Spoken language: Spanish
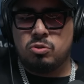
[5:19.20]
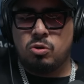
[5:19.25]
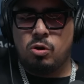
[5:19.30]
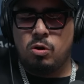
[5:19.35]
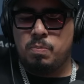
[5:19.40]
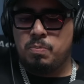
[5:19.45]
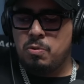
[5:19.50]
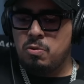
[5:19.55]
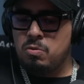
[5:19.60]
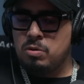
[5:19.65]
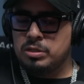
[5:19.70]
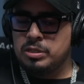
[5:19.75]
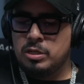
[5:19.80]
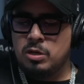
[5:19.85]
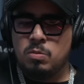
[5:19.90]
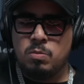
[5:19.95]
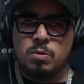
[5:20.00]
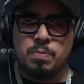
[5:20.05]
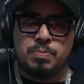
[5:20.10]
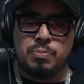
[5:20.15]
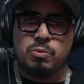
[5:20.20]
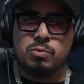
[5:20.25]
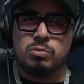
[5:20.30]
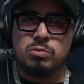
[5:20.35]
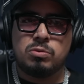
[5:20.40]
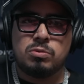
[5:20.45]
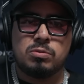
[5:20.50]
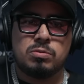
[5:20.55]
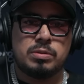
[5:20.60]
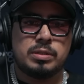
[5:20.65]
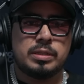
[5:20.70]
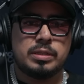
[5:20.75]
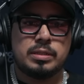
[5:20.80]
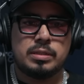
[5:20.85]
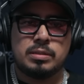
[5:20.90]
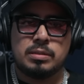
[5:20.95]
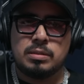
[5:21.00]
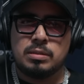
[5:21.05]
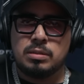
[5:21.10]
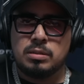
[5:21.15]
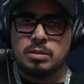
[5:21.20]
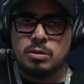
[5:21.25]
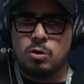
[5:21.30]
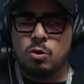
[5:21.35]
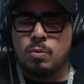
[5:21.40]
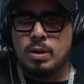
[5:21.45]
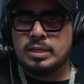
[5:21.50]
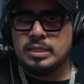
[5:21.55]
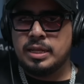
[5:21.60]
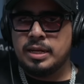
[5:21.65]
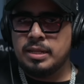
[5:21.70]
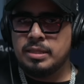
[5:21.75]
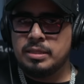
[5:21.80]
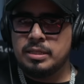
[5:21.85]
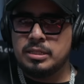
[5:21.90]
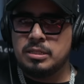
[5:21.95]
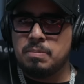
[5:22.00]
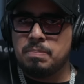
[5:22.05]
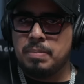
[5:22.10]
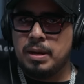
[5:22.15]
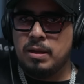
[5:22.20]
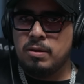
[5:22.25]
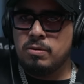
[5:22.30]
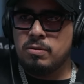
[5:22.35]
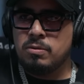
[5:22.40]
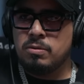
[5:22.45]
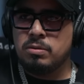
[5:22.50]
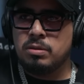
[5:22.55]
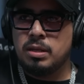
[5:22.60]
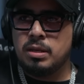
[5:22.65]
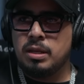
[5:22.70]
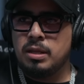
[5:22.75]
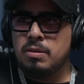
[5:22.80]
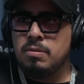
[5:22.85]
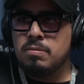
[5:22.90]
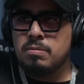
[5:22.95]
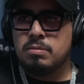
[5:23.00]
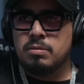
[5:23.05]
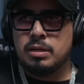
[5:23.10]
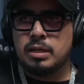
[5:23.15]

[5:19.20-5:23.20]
Yo lo pongo así como puntos, güey. O va a estar anticipado el contenido,